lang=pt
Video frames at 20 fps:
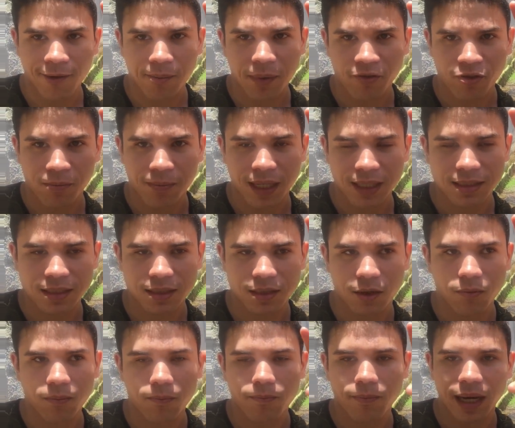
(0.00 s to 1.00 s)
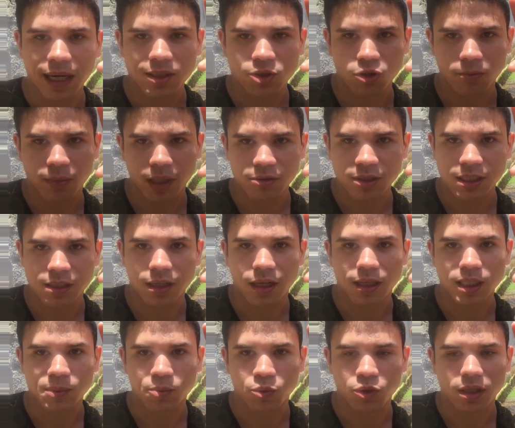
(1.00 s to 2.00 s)
é uma afirmação, mais ou menos
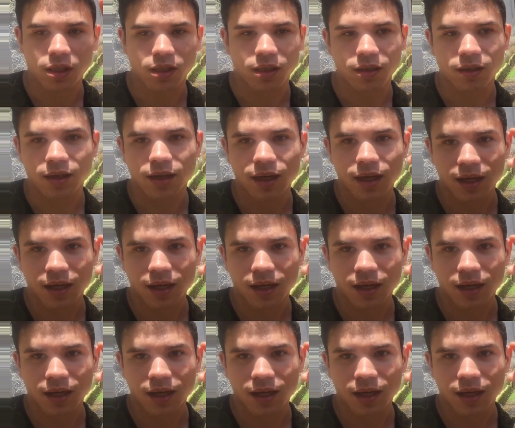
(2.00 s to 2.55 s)
três, porque